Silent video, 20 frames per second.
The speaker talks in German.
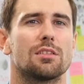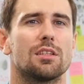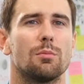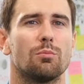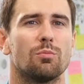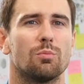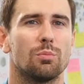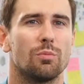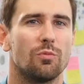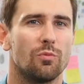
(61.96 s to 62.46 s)

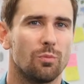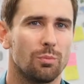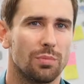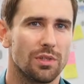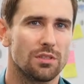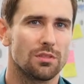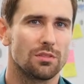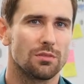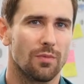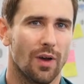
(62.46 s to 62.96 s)
gibt,
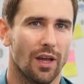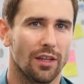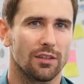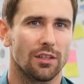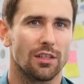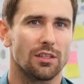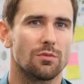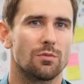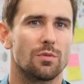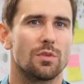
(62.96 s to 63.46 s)
bis wann
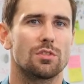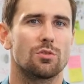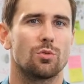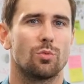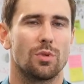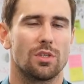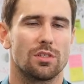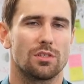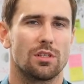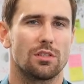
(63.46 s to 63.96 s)
etwas
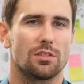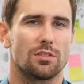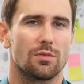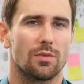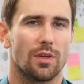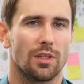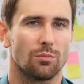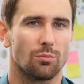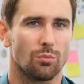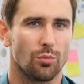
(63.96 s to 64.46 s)
umgesetzt
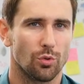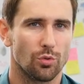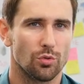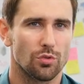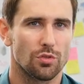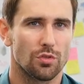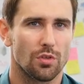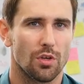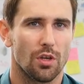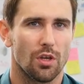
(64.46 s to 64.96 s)
werden
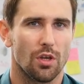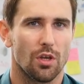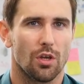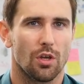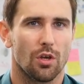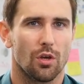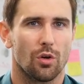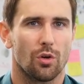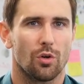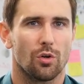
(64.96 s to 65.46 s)
muss.
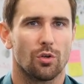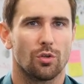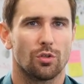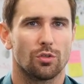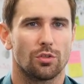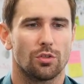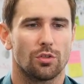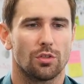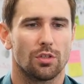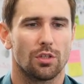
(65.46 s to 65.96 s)

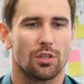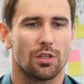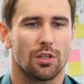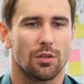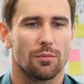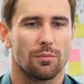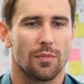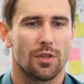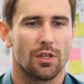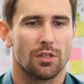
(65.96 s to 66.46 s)
Und äh,
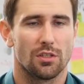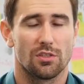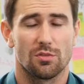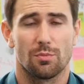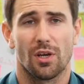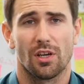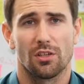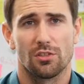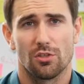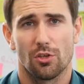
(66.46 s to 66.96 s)
das
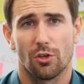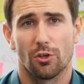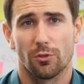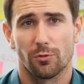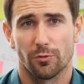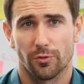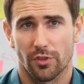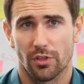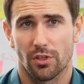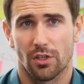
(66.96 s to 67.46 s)
macht es
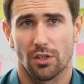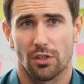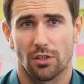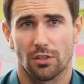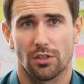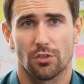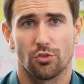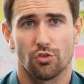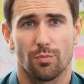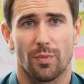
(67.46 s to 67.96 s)
oft
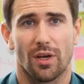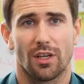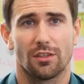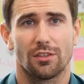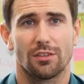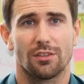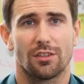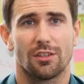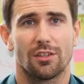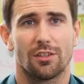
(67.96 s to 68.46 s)
auch dann
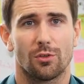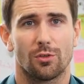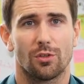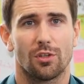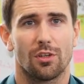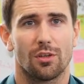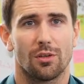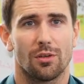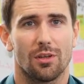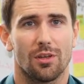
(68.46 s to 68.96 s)
spannender
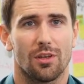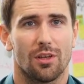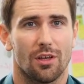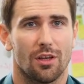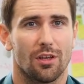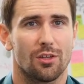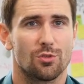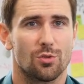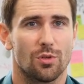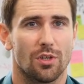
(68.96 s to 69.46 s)
oder
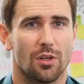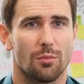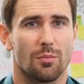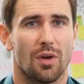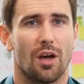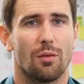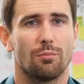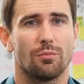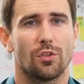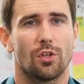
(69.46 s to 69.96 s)
zu einem
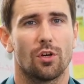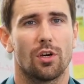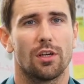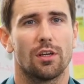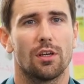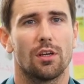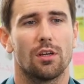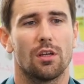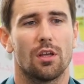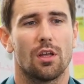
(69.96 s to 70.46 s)

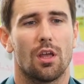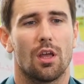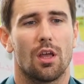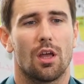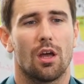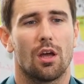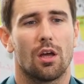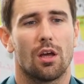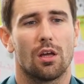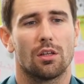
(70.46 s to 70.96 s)
Abenteuer.
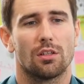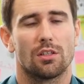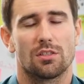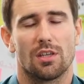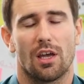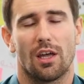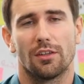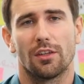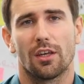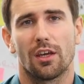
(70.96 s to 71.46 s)

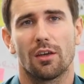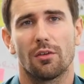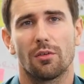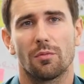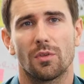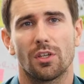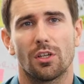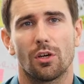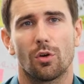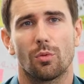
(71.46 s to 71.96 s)
Das
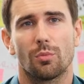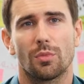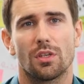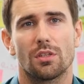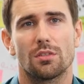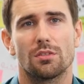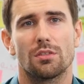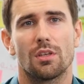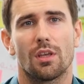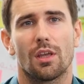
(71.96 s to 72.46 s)
andere wiederum
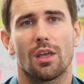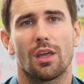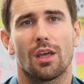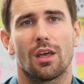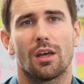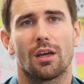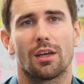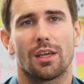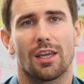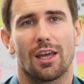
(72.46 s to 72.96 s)
ist,
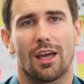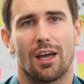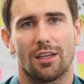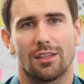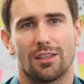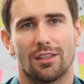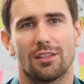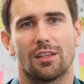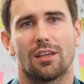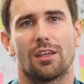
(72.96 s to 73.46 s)

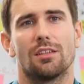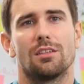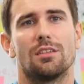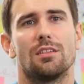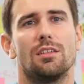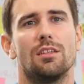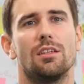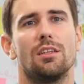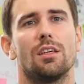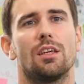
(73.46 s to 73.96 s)
gerade in der
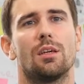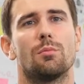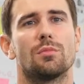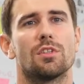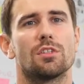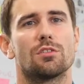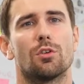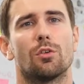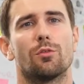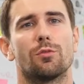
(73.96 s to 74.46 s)
IT
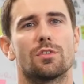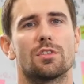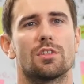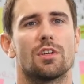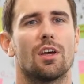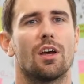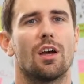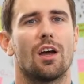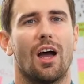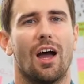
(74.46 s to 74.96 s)
gibt es oft
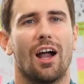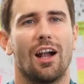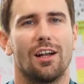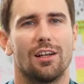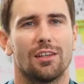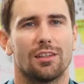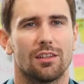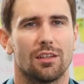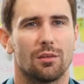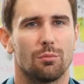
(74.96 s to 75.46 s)
sehr
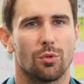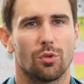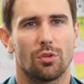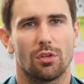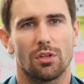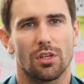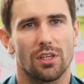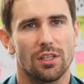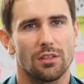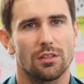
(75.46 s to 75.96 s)
alte,
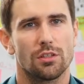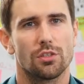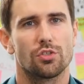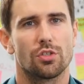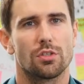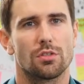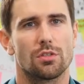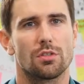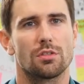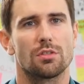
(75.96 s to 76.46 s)

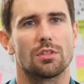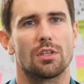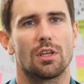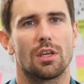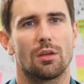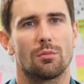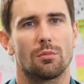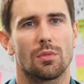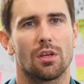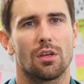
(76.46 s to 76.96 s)
monolithische
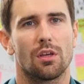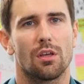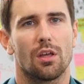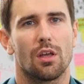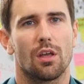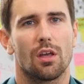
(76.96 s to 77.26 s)
Systeme,